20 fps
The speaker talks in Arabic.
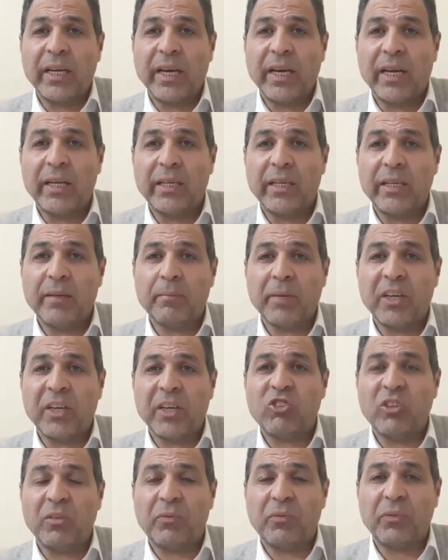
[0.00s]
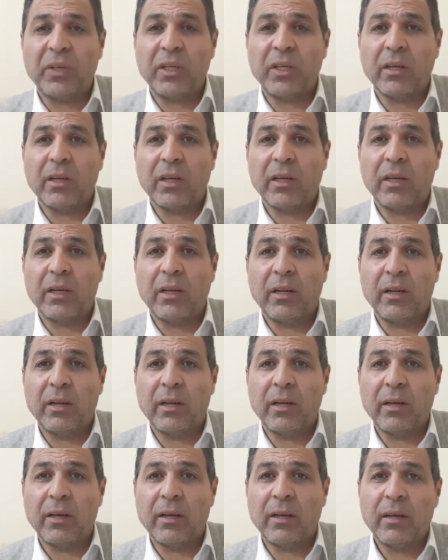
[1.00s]
الاهلي ماشي في
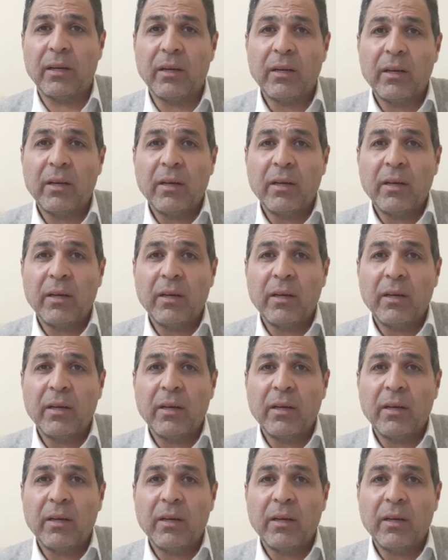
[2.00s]
ال